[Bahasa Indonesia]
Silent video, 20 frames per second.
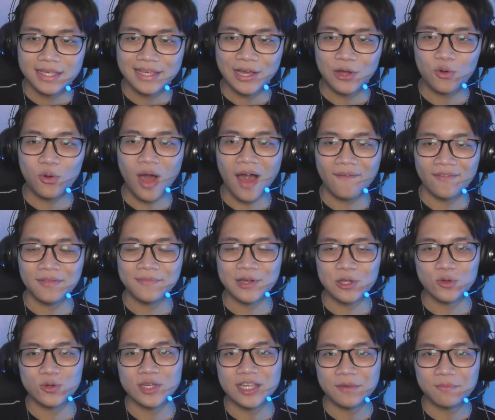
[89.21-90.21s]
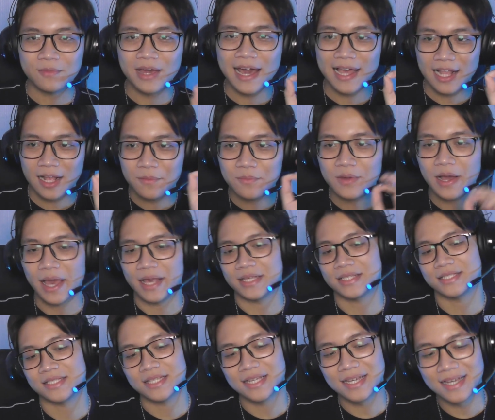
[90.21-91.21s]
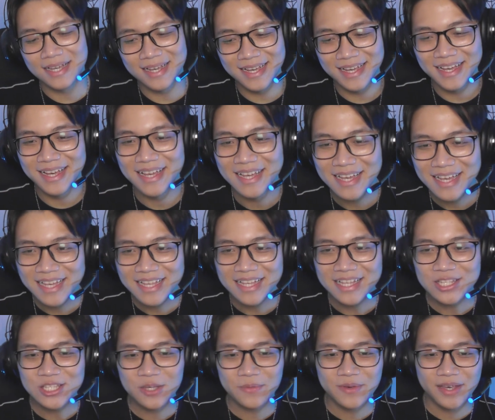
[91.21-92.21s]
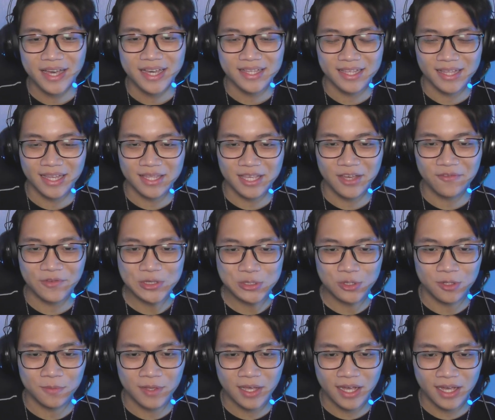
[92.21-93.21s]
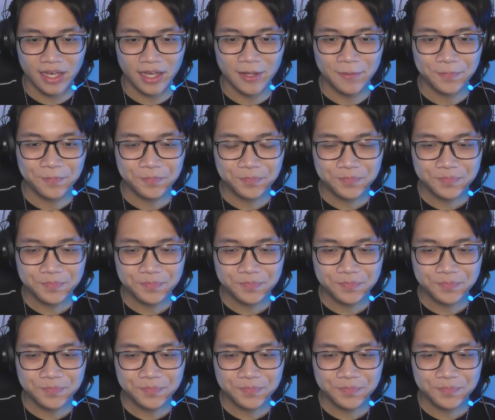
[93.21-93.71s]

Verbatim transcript: yang gue hafal baru Kim Garam guys coba ya kita lihat ya visual mereka ya